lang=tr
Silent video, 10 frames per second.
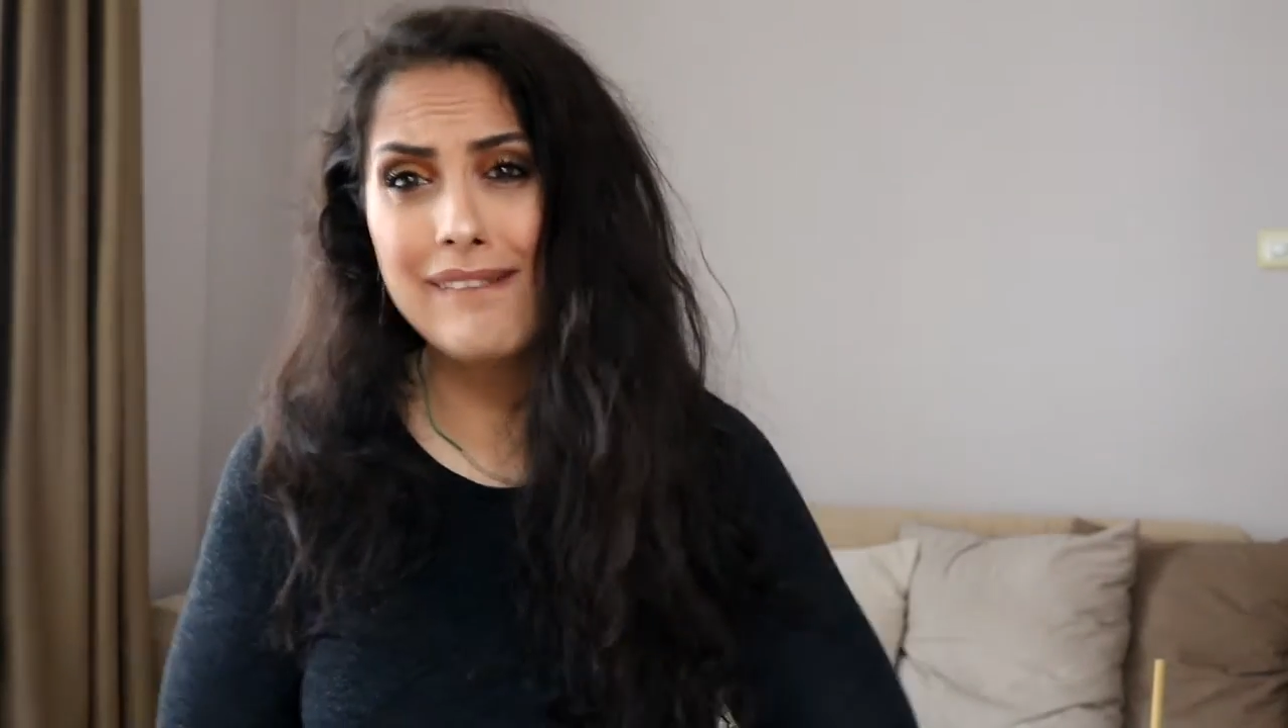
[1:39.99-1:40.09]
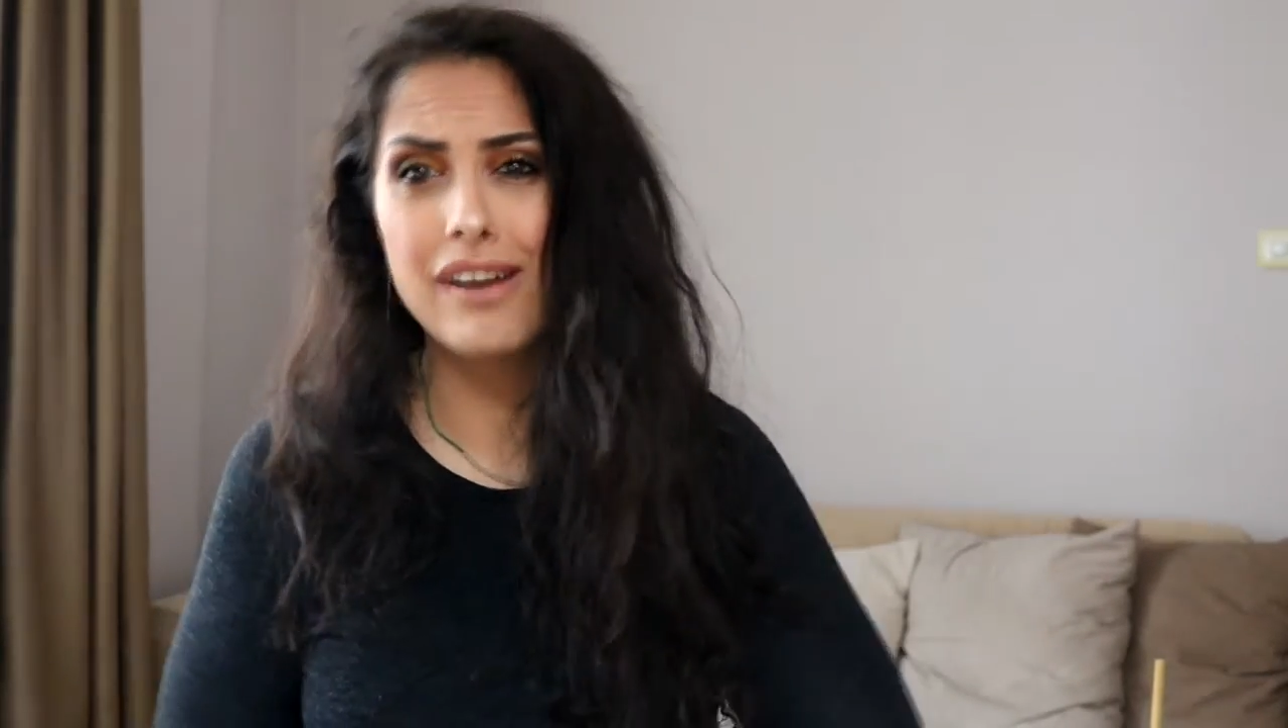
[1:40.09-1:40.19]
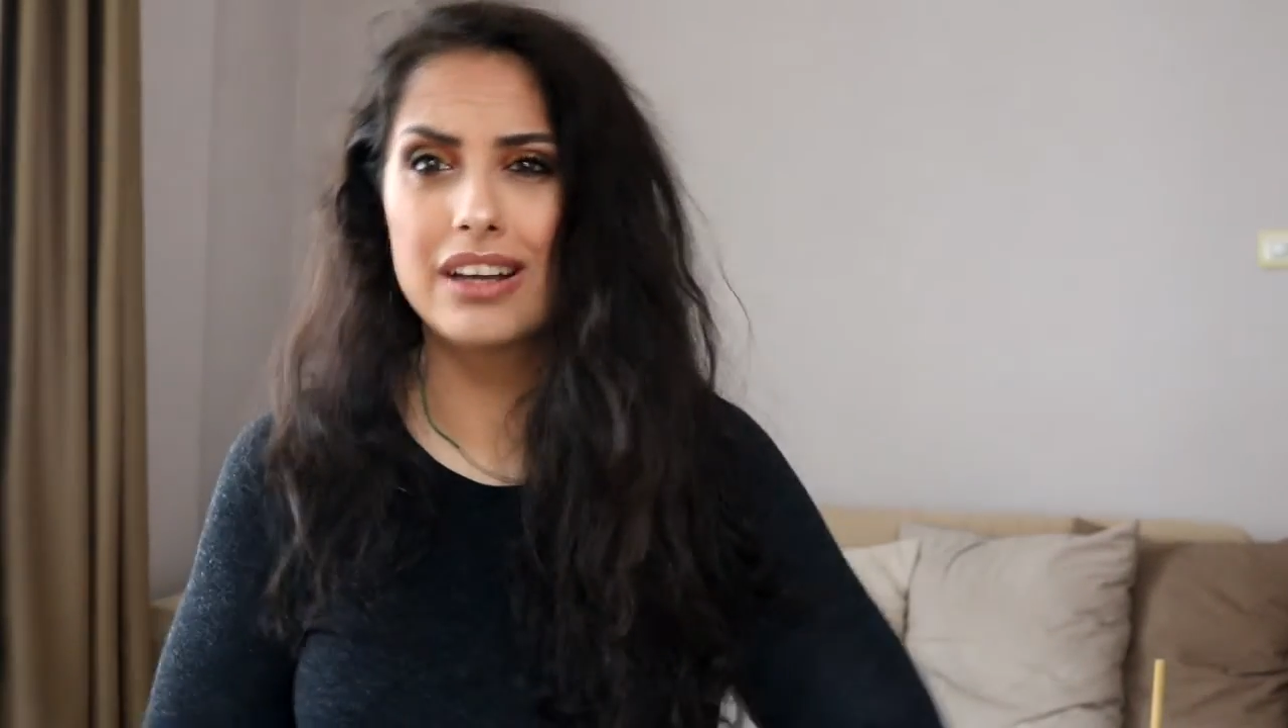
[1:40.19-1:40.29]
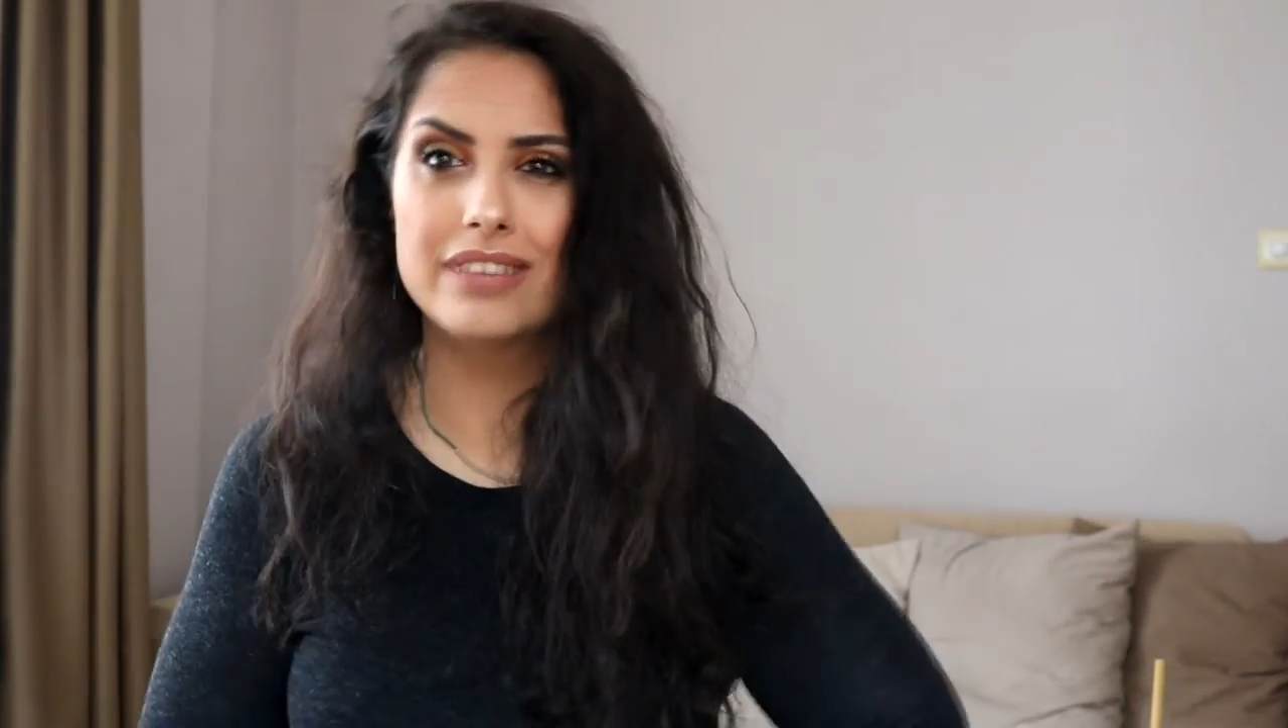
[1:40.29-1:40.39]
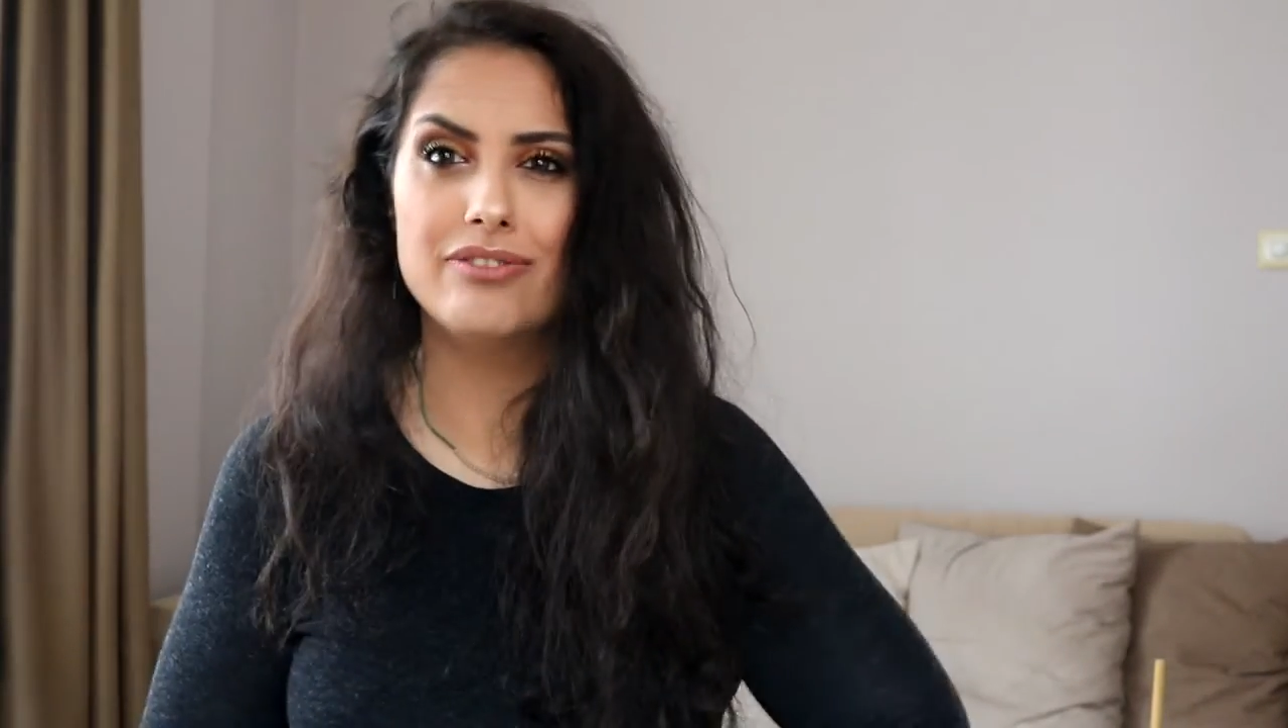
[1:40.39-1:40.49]

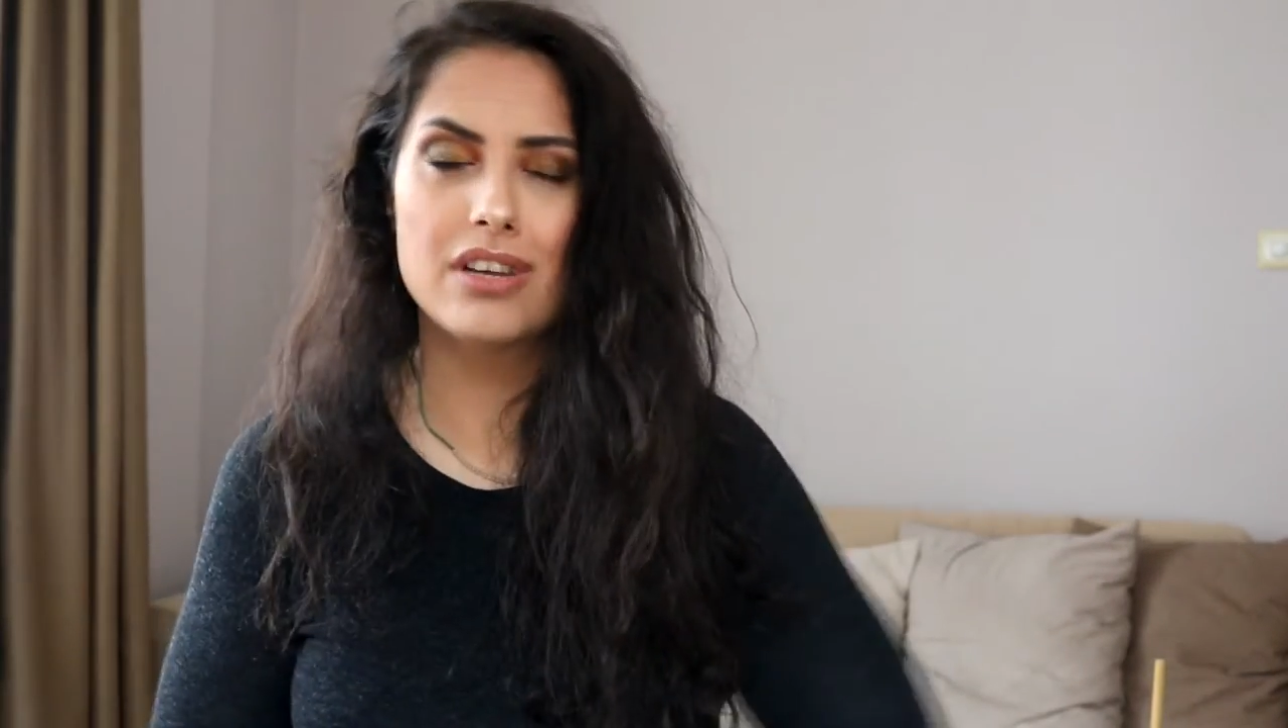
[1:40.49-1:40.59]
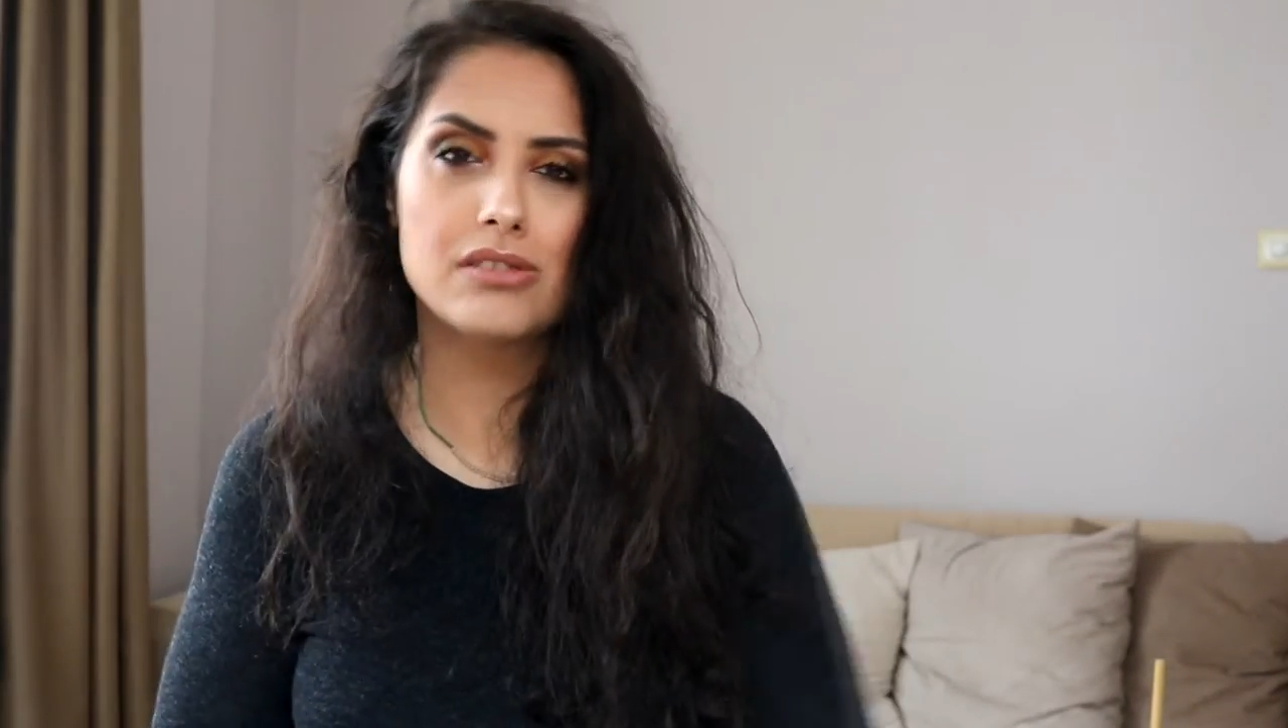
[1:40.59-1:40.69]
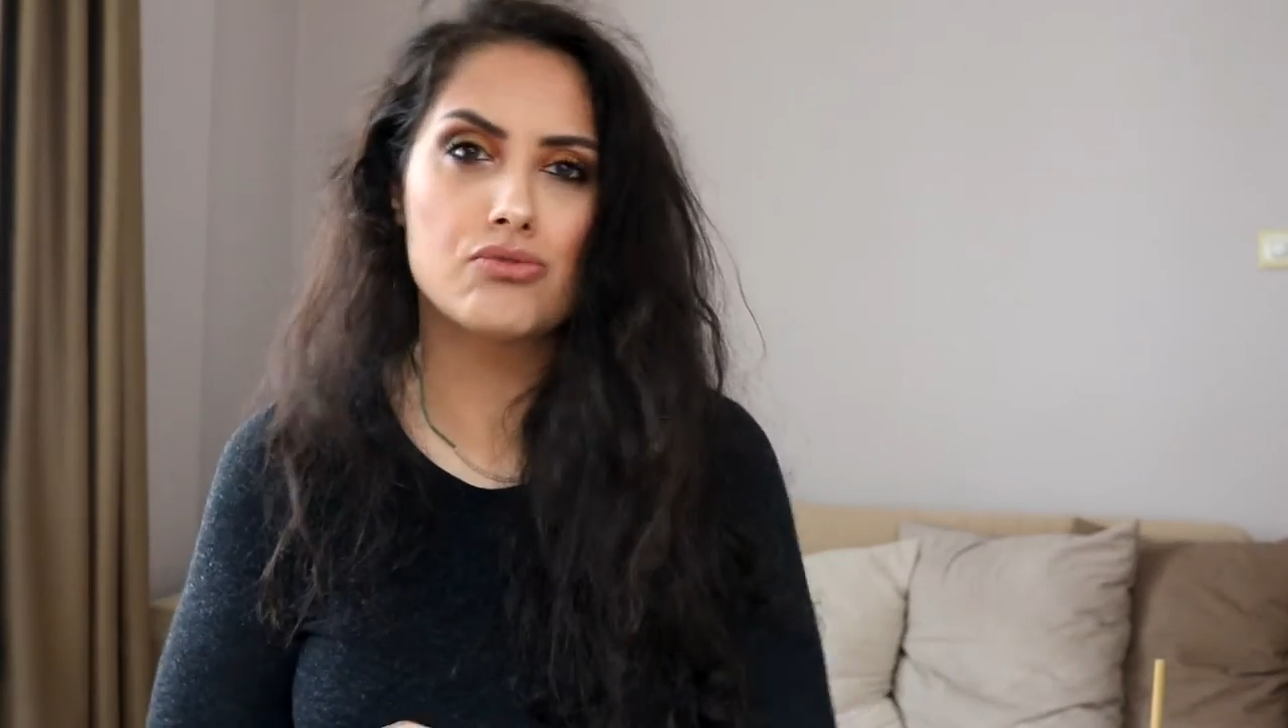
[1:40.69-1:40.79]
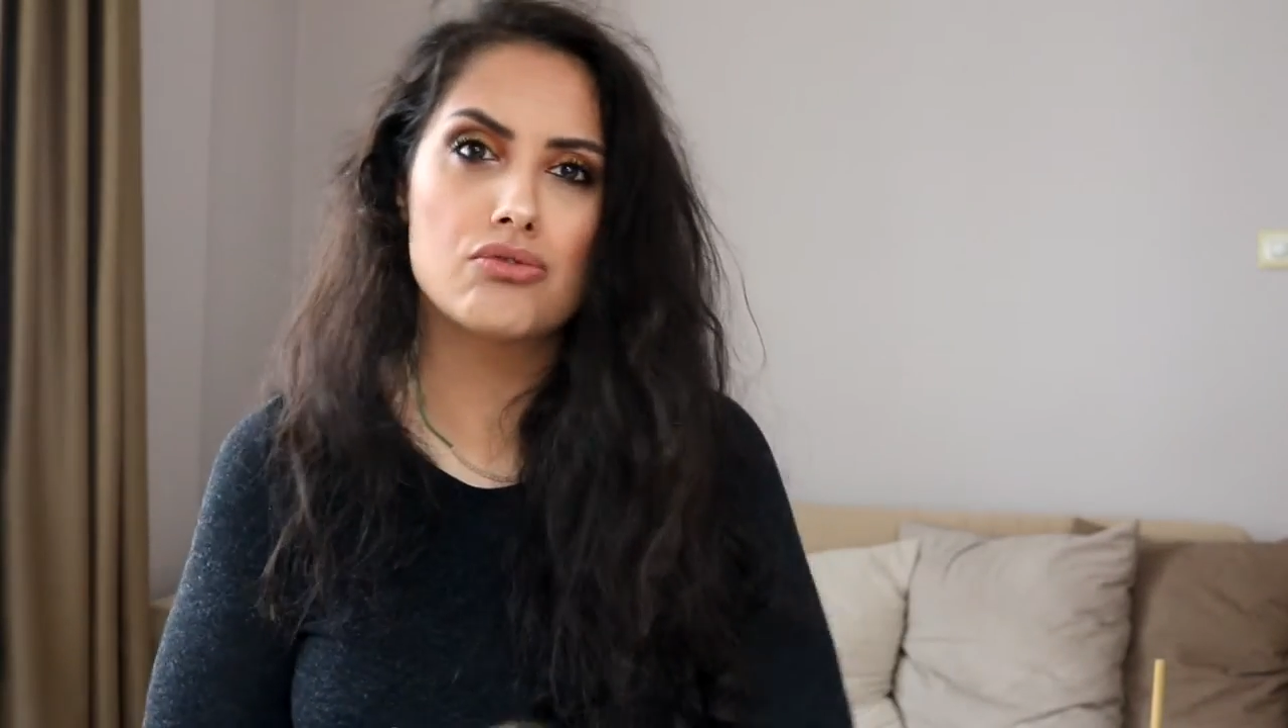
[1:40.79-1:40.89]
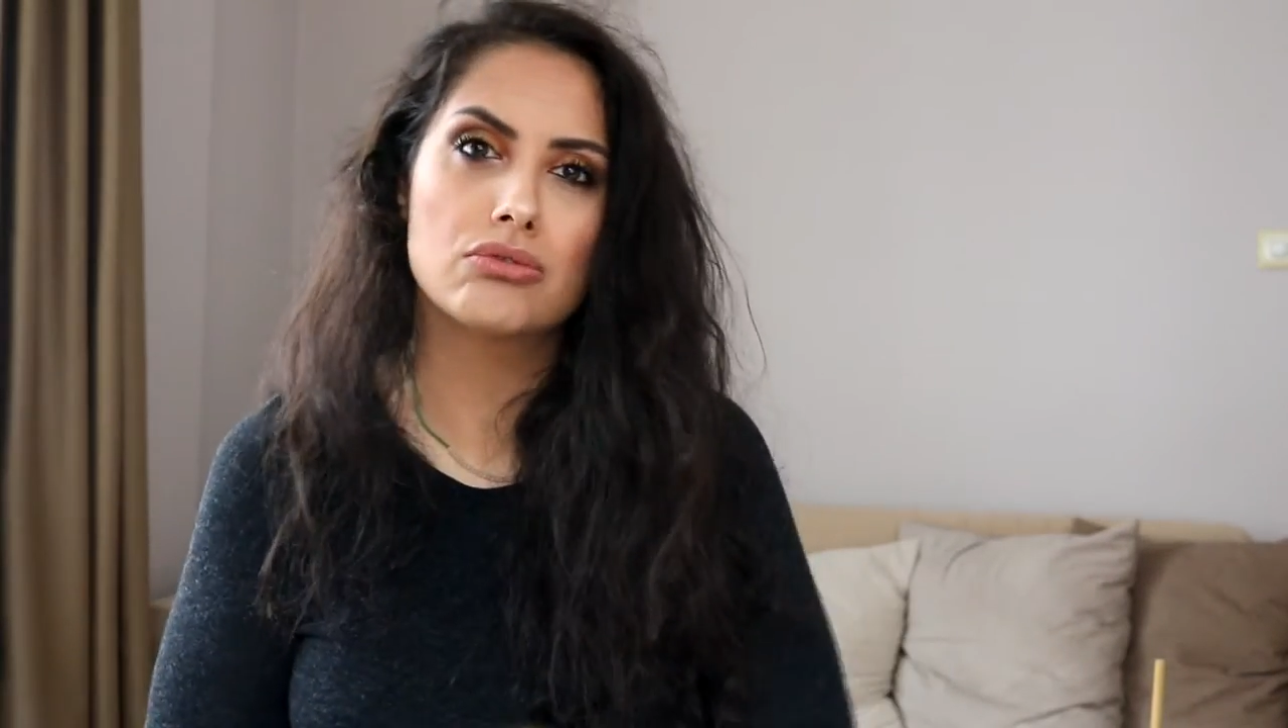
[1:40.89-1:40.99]
Ben vaktim varsa